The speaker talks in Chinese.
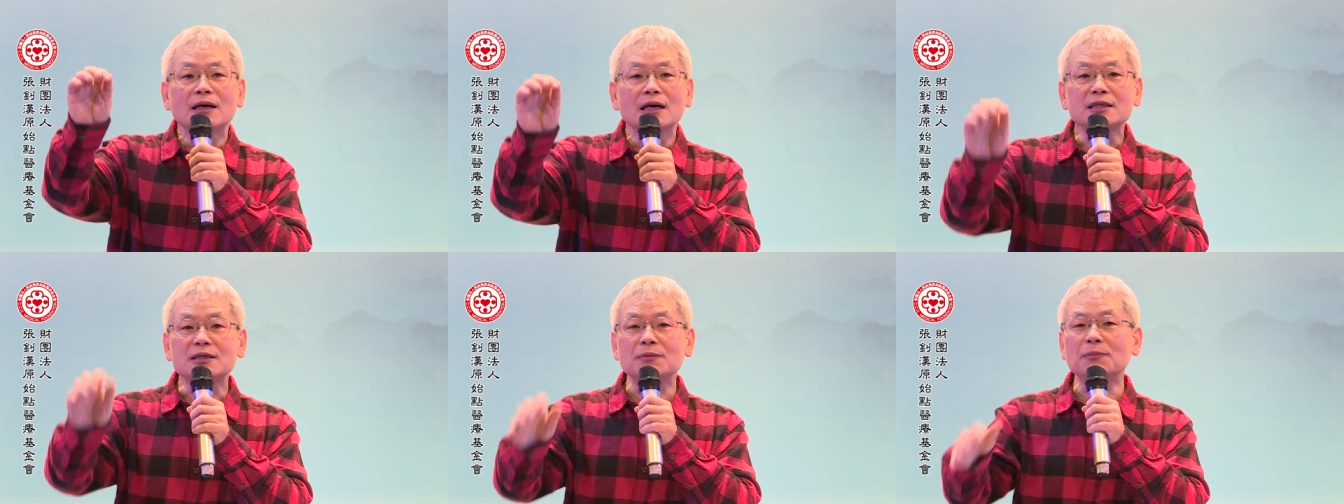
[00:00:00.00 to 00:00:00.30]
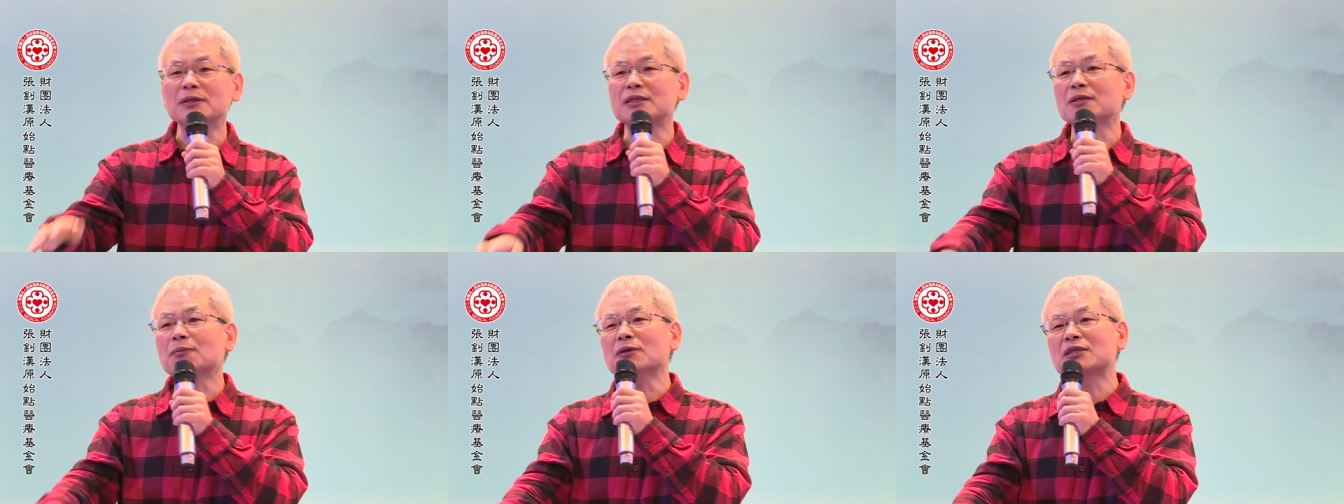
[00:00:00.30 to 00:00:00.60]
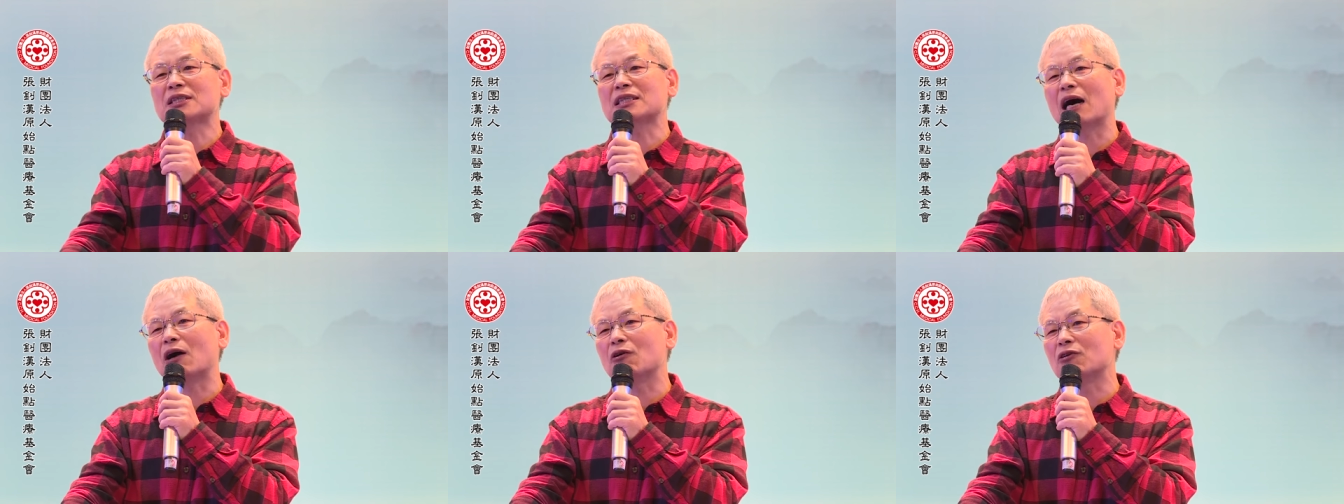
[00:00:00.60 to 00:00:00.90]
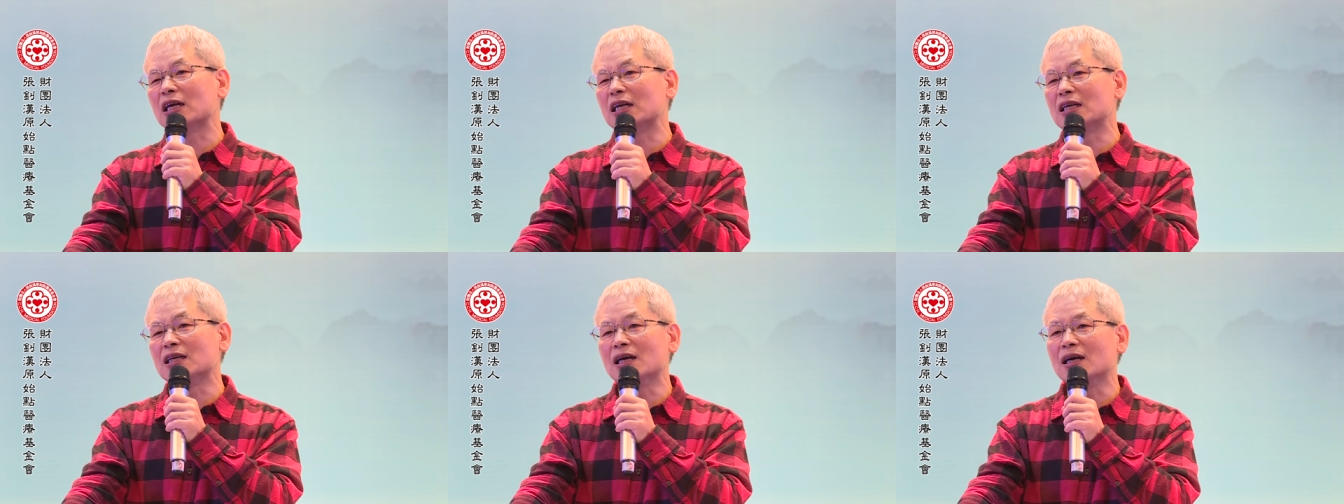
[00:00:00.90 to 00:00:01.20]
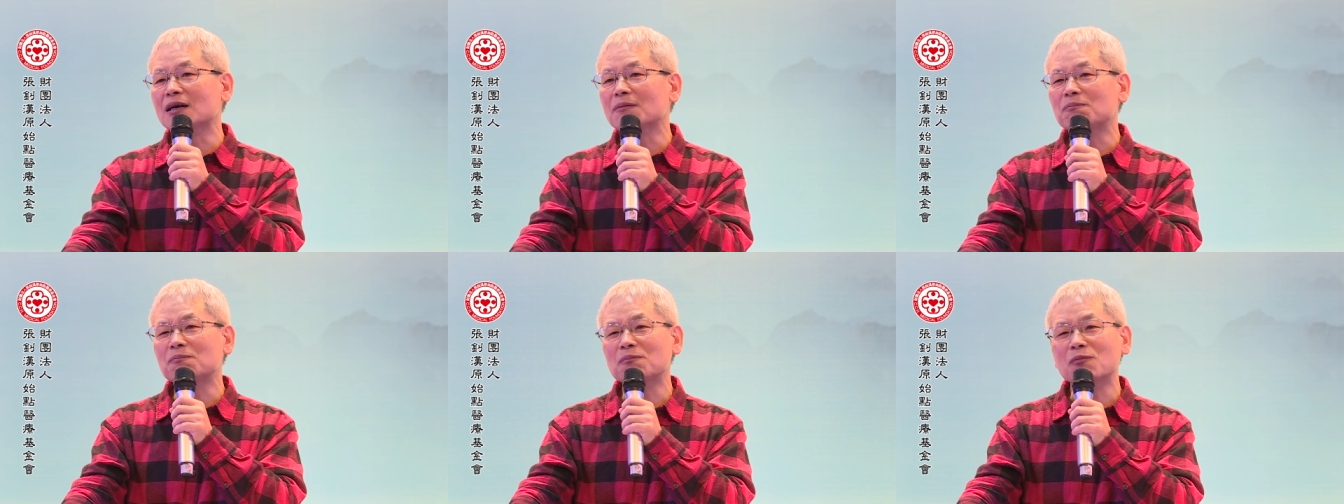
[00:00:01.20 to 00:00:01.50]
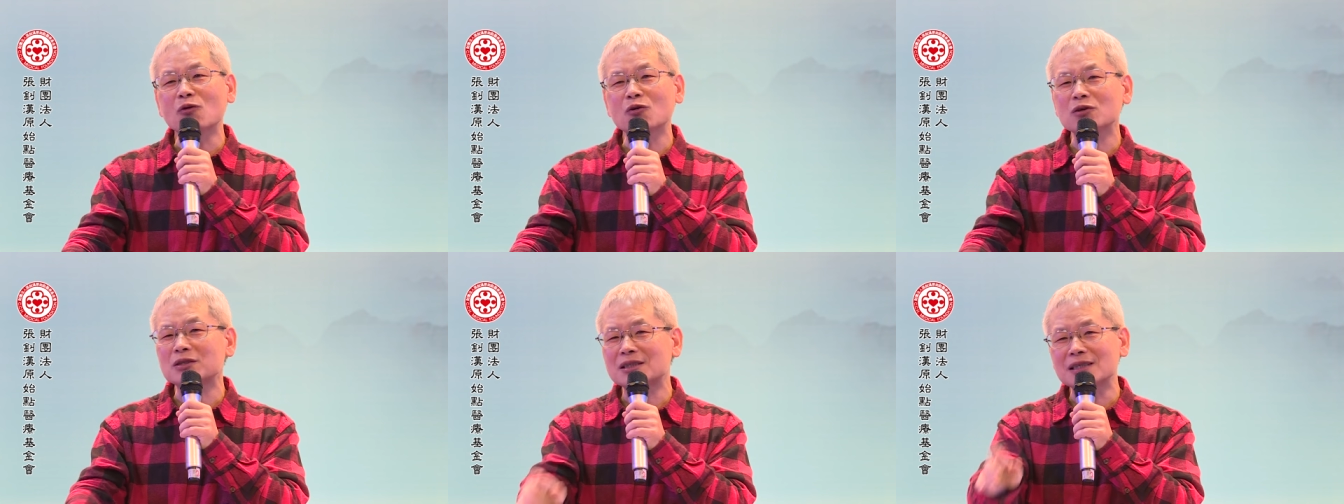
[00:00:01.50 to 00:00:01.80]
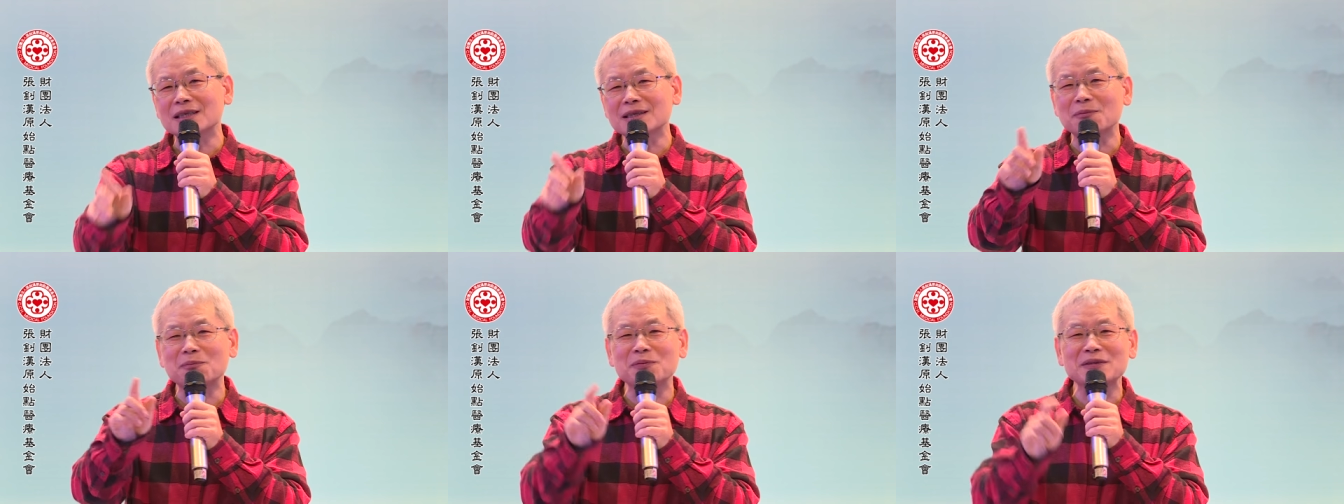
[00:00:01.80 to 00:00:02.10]
怎么这么少人呢？我
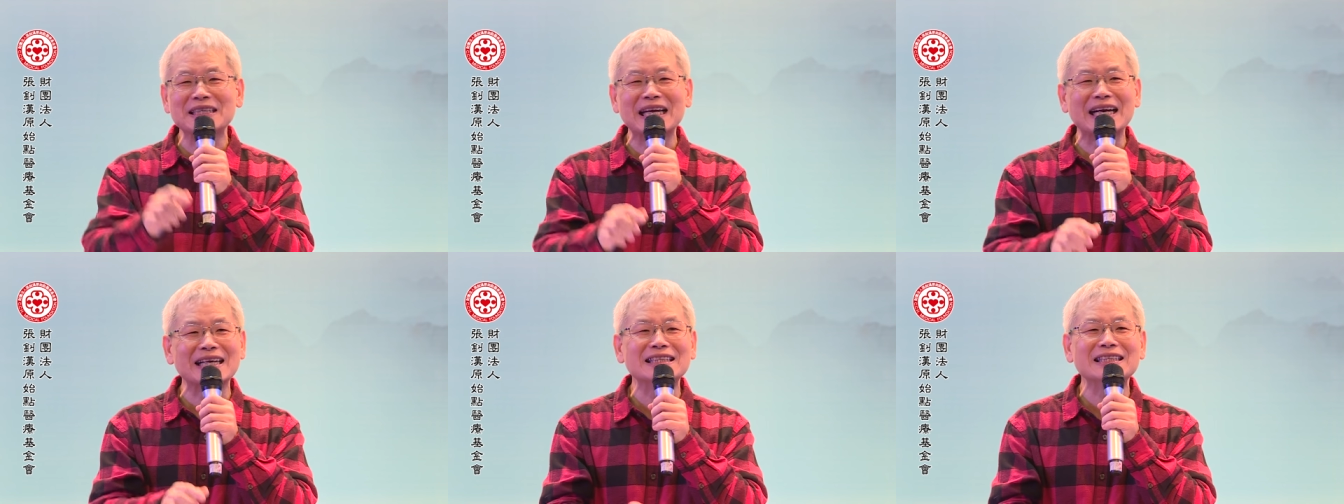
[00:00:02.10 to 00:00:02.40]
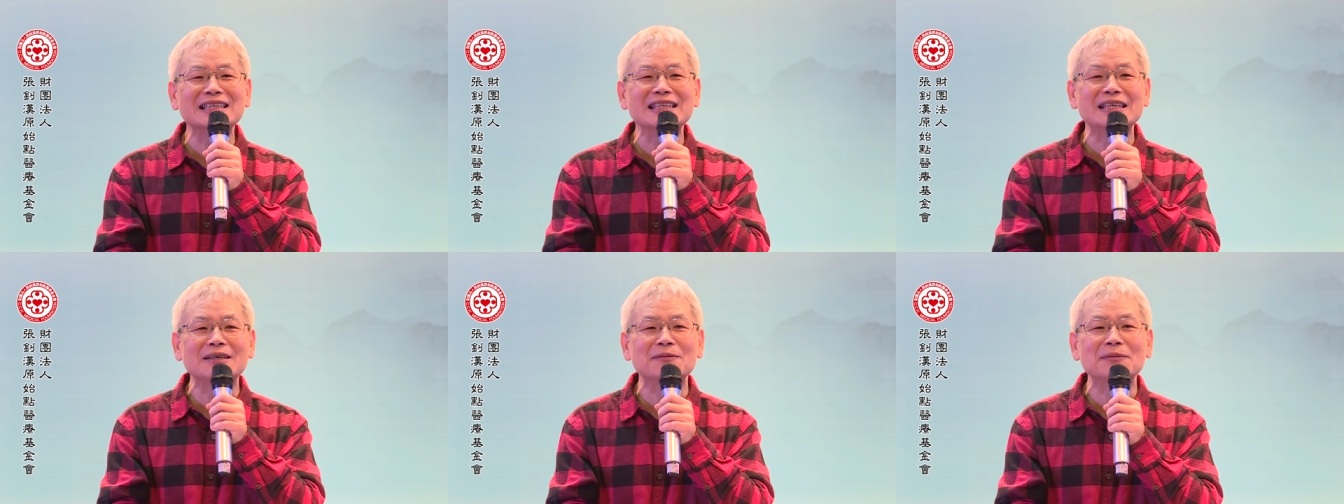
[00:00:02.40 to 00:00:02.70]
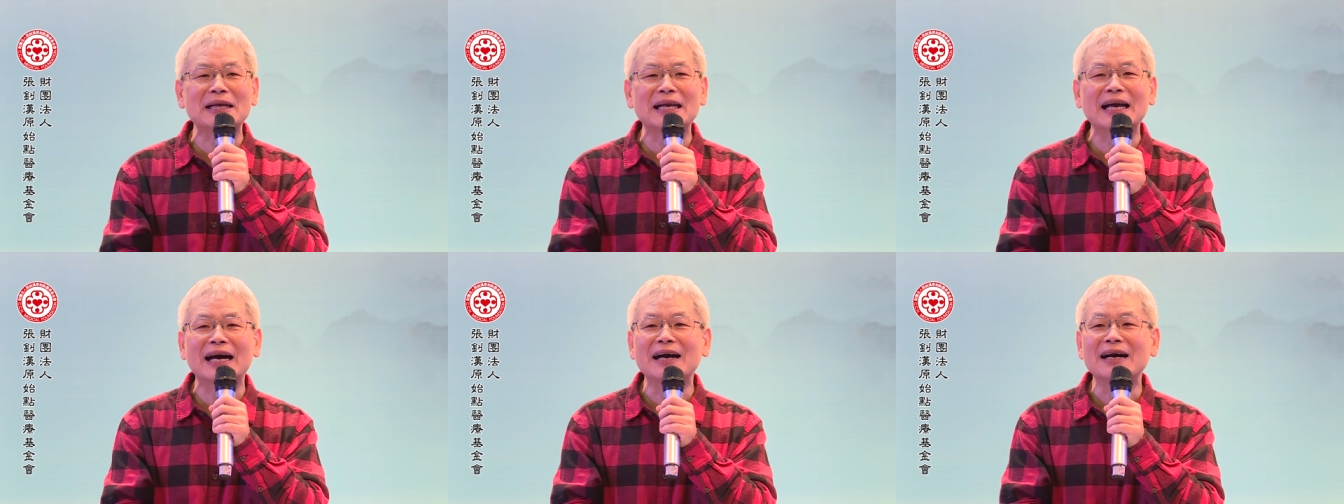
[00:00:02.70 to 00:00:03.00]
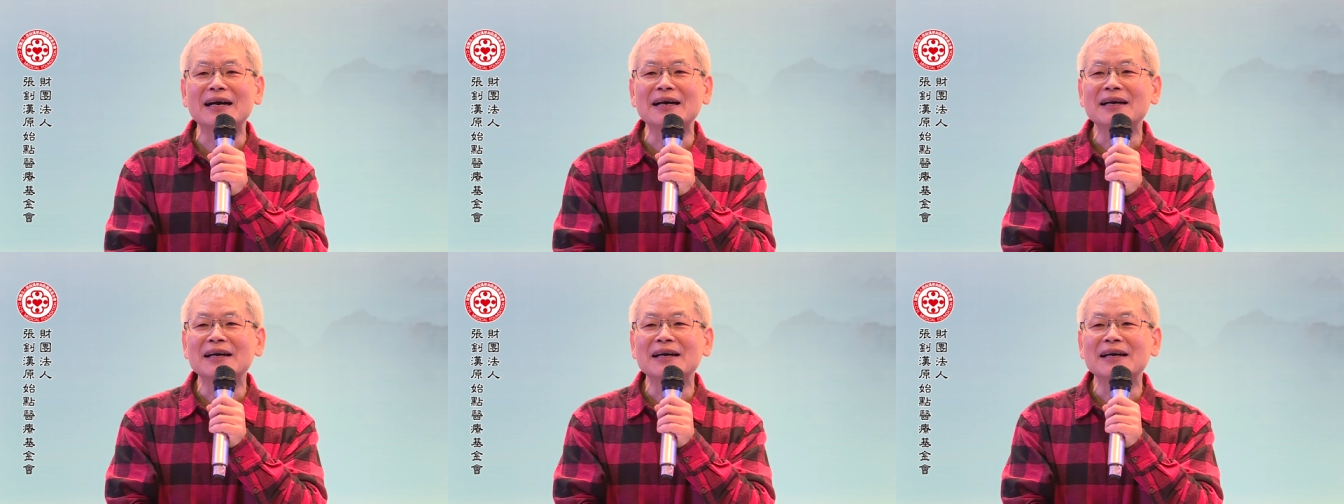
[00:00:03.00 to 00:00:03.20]
真的不相信你们啊！